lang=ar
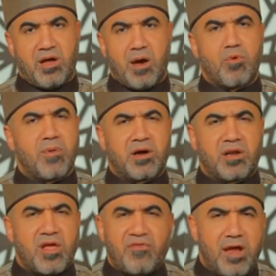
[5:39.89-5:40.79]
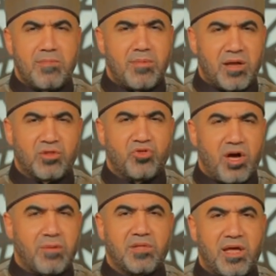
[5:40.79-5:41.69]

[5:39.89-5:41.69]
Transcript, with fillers: أبو بكر دفع المبلغ الضخم